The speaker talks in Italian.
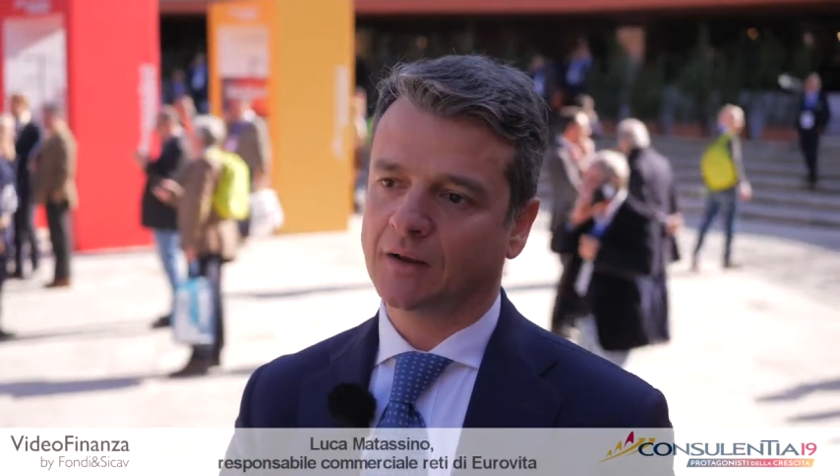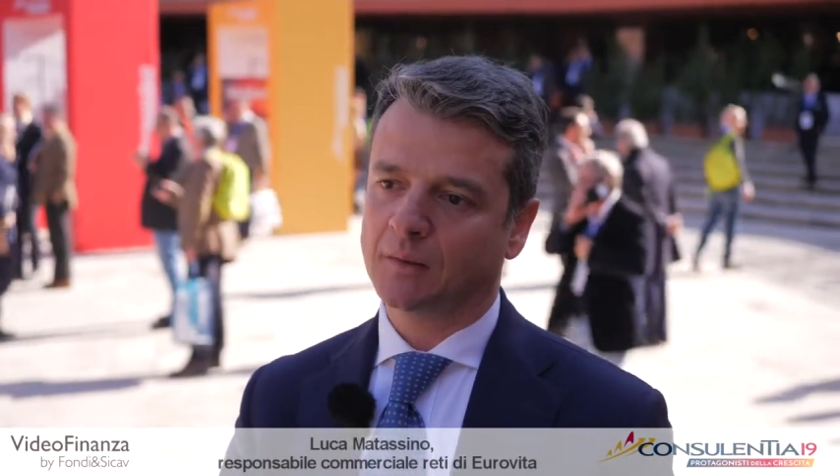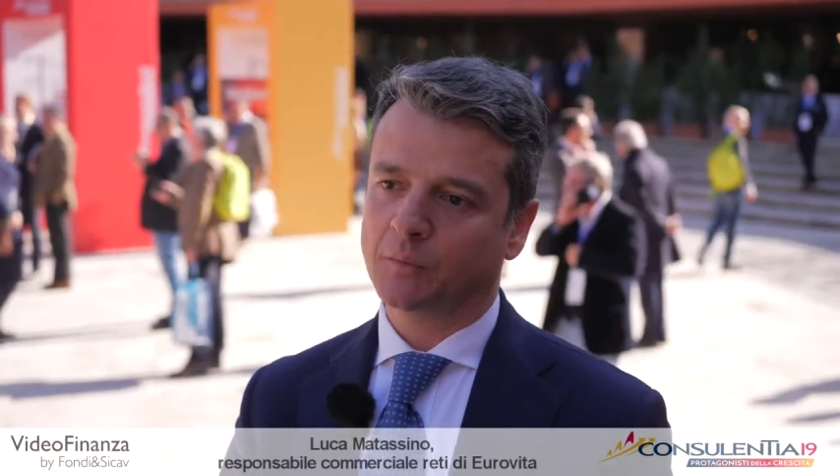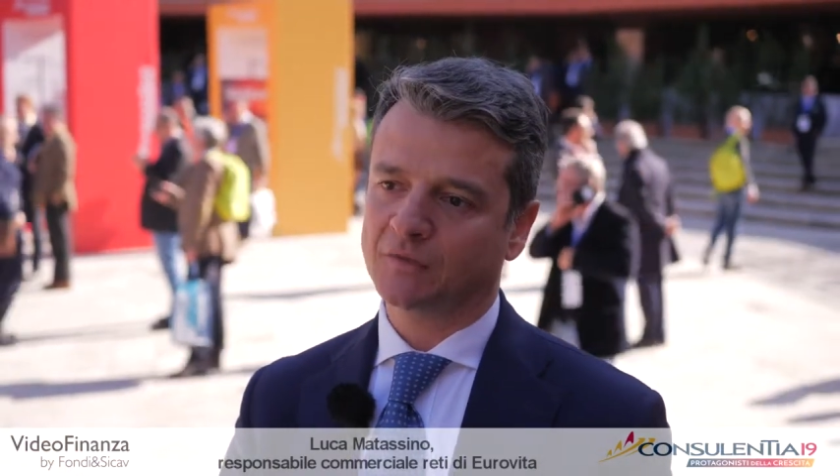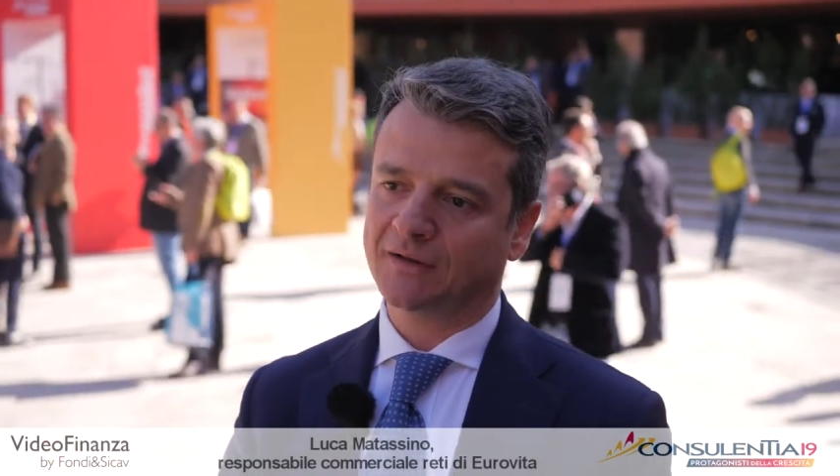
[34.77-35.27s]

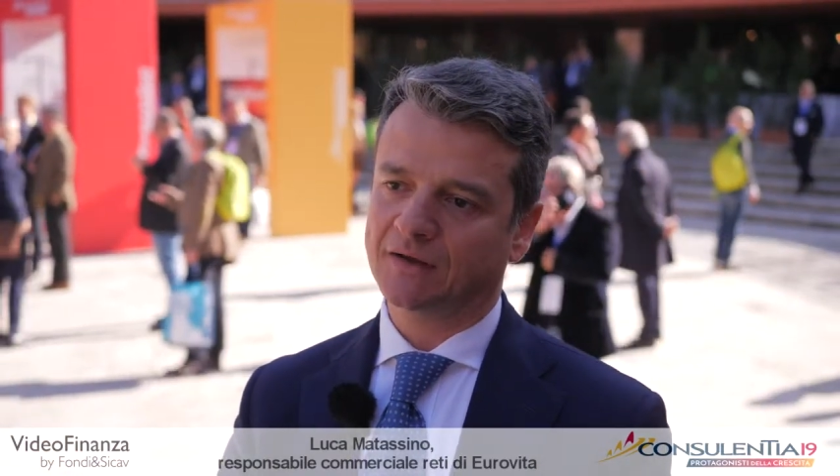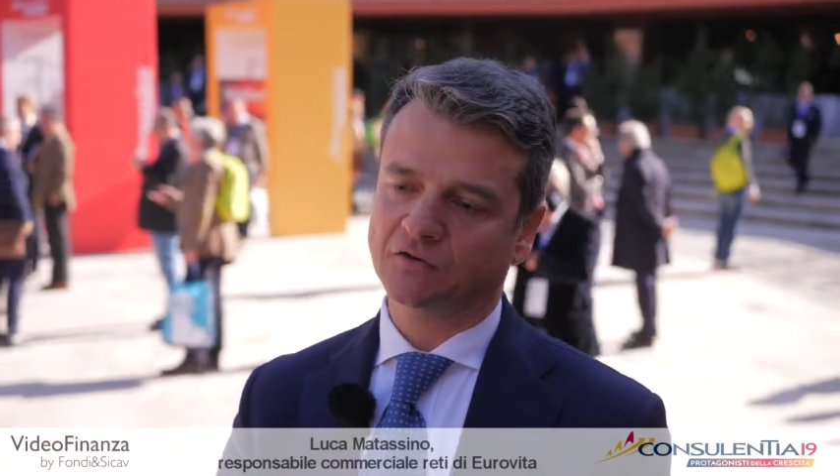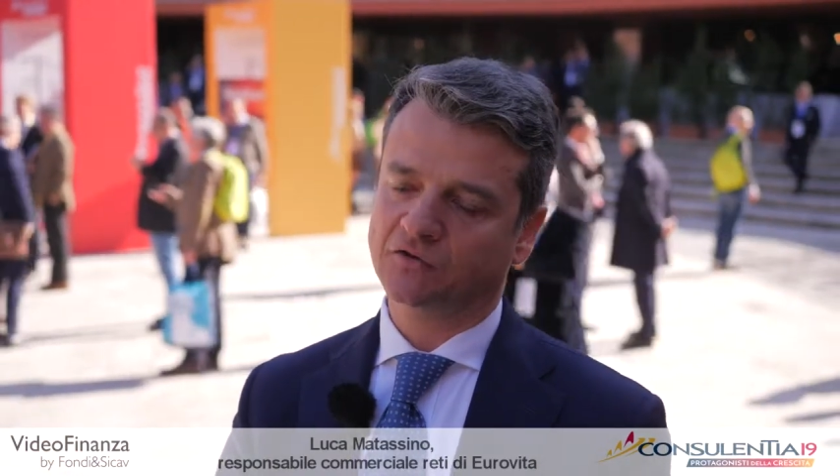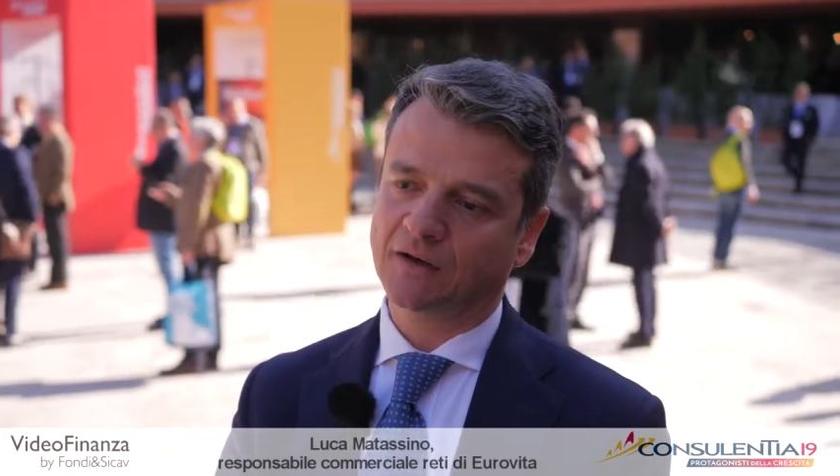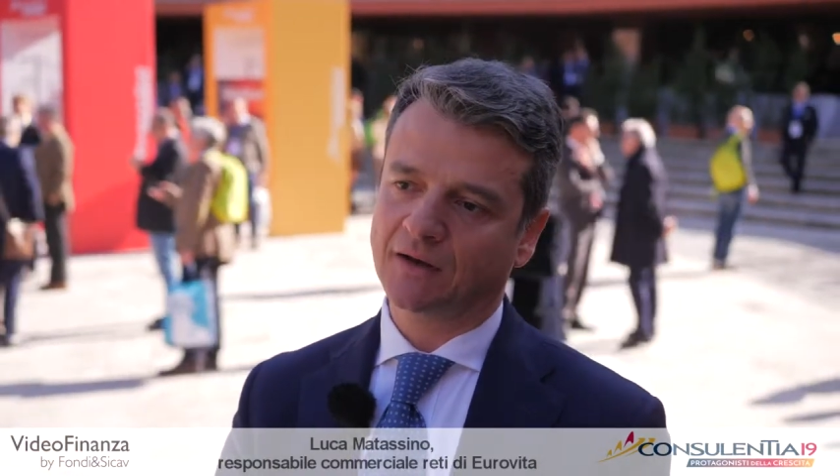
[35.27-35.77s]

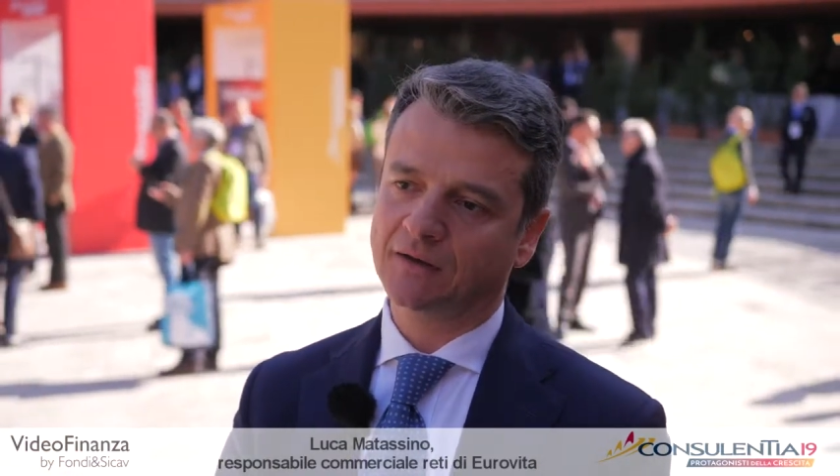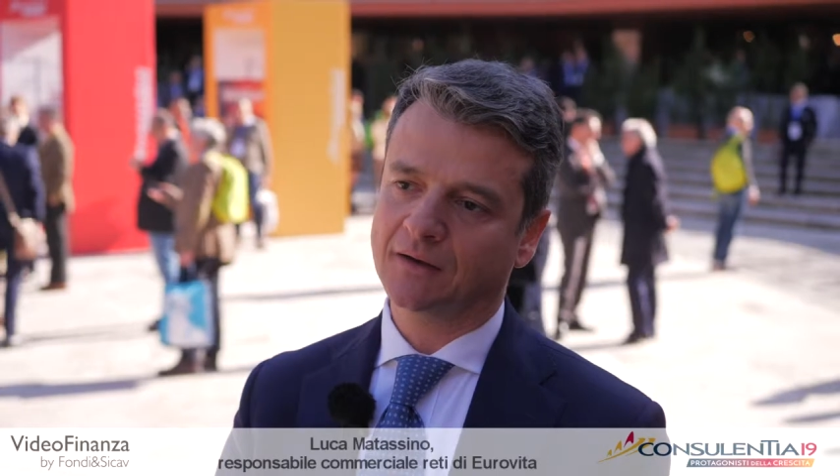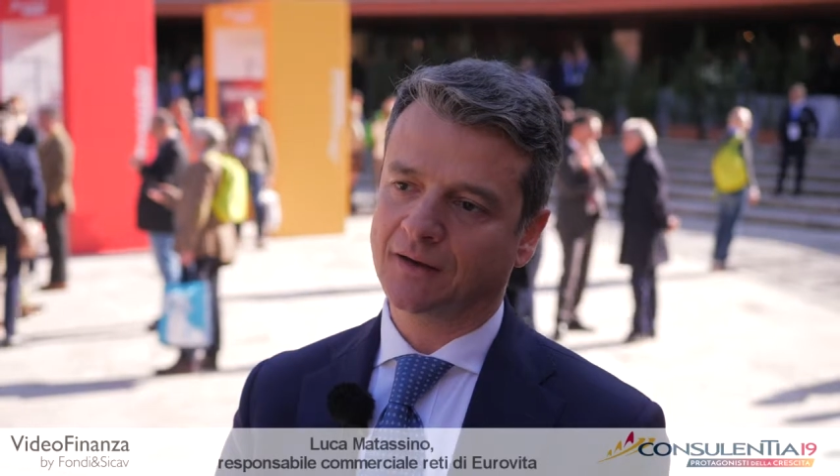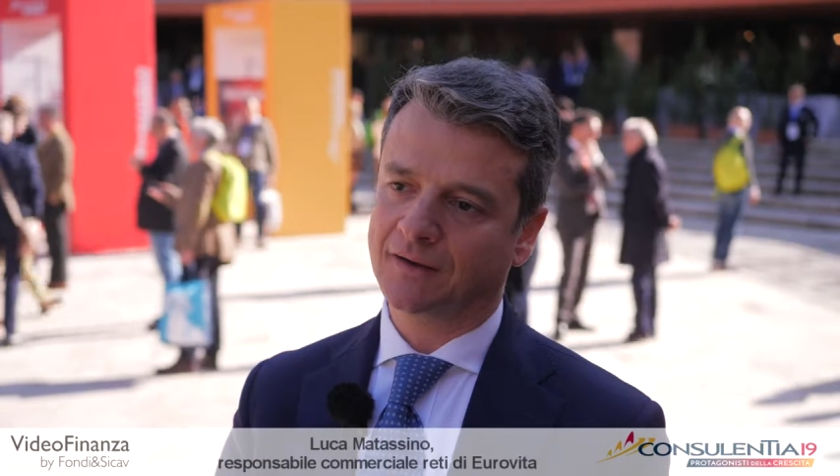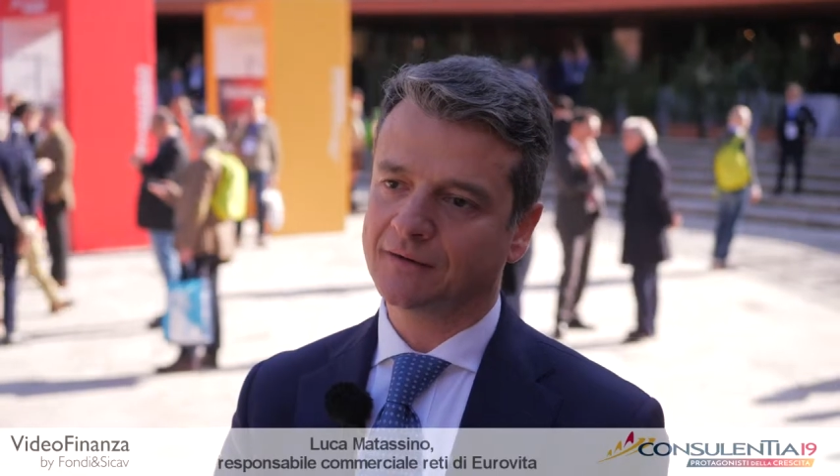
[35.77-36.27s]
importante cercare
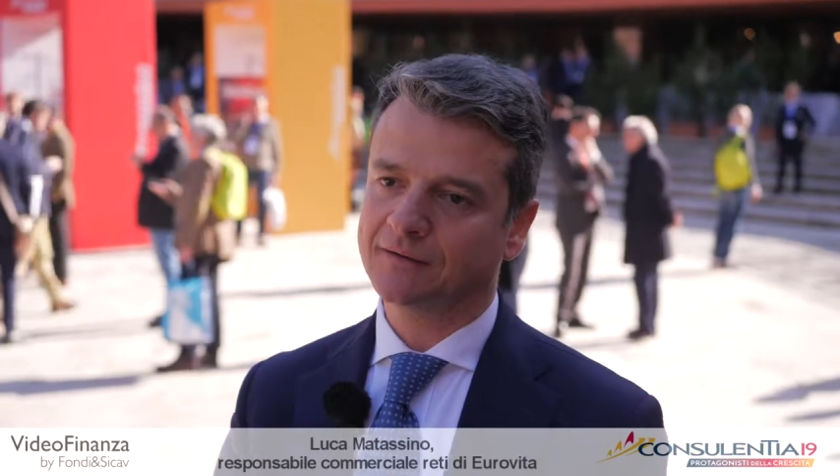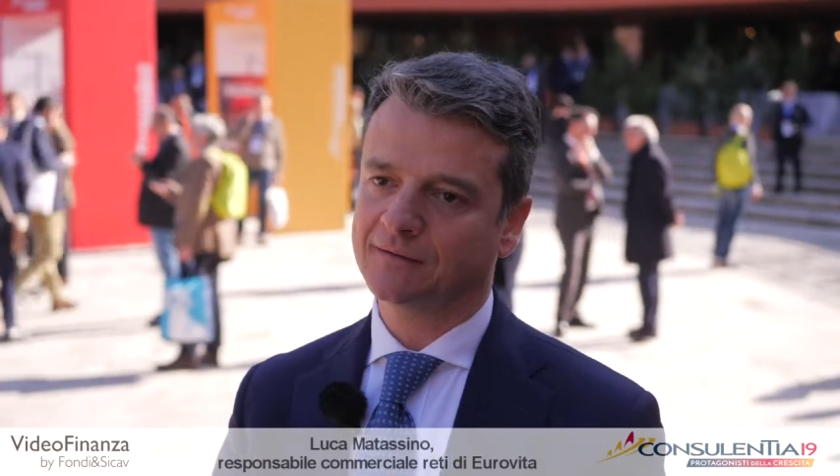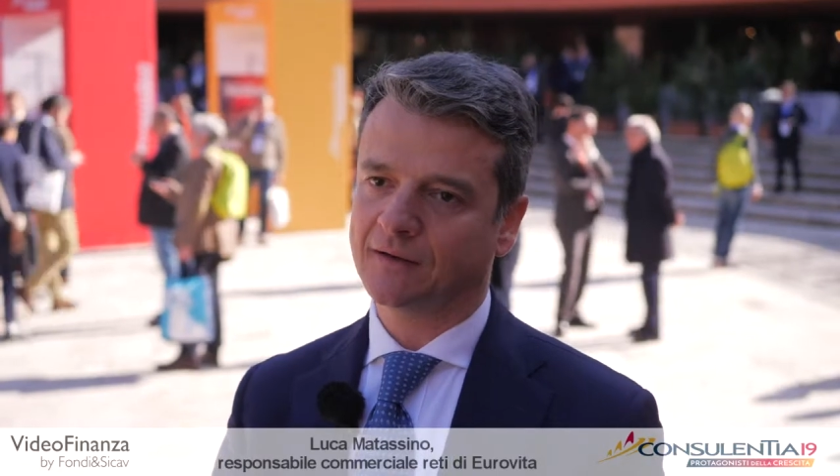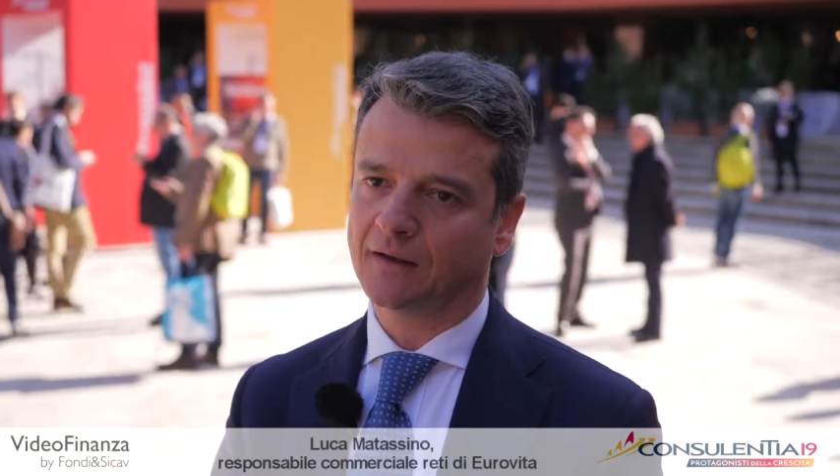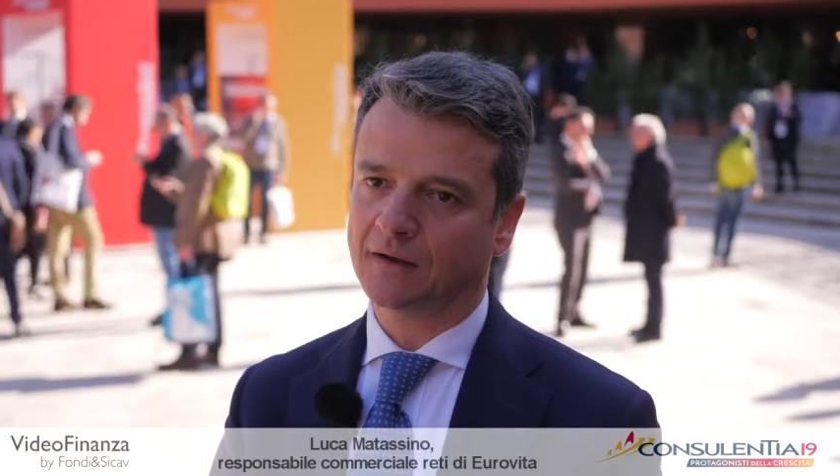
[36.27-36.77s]
di
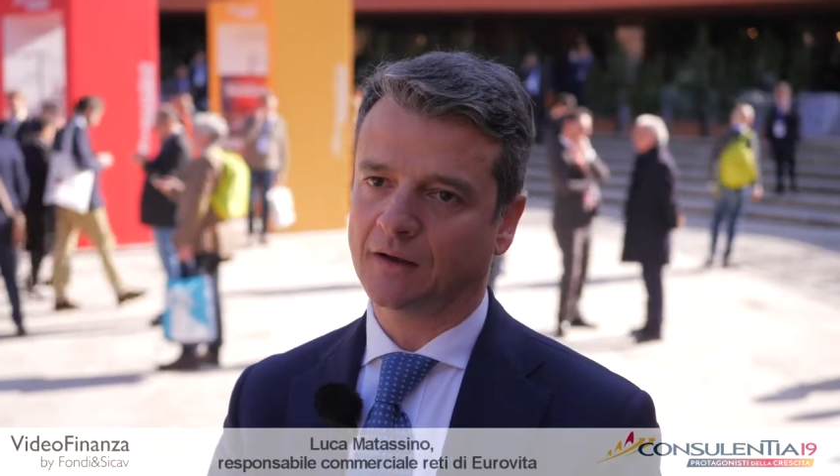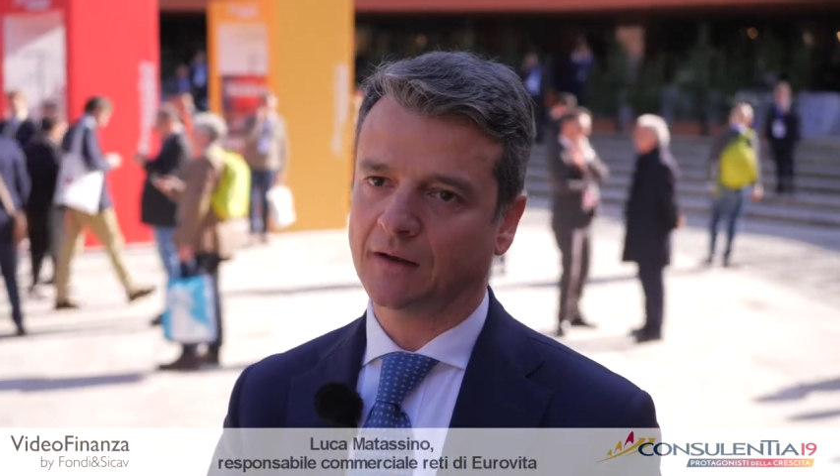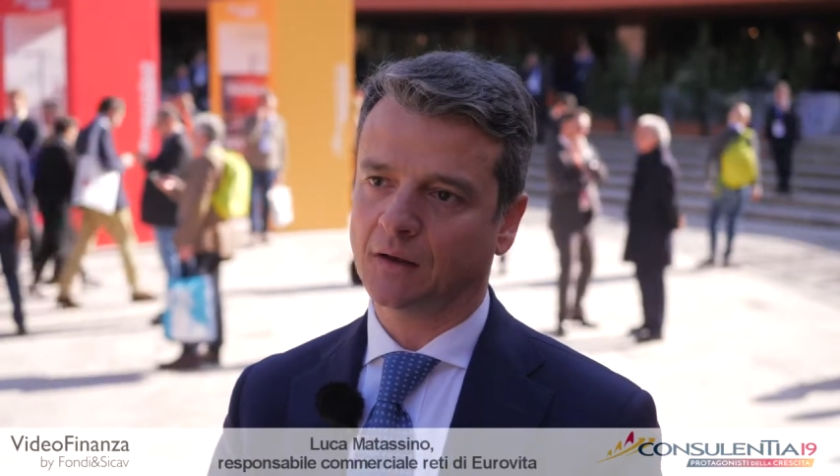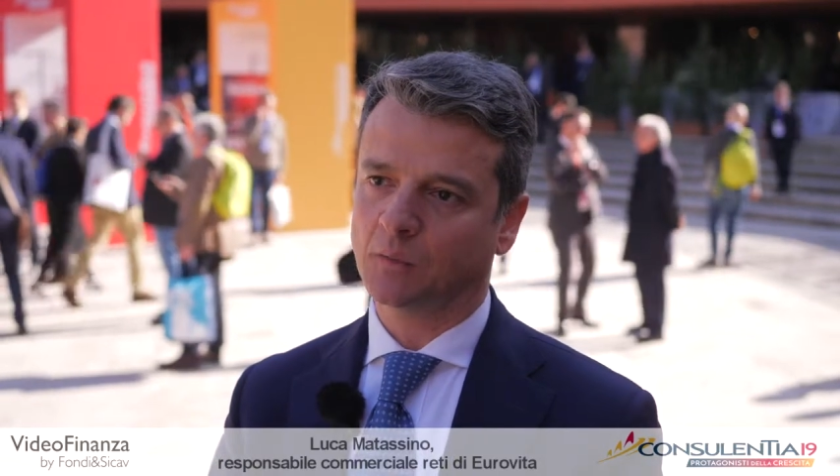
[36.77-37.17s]
canalizzare